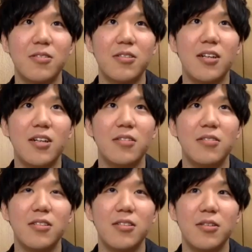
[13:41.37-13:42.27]
さんがいる
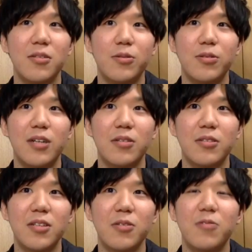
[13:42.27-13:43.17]
んですけど、うん、あの
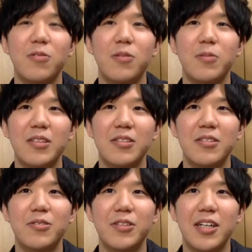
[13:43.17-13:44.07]
スタンド FM で
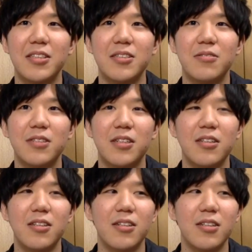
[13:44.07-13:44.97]
すごい発信をさ
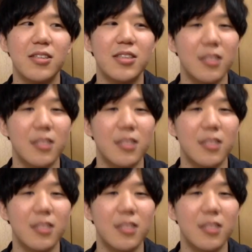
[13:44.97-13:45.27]
れてたりし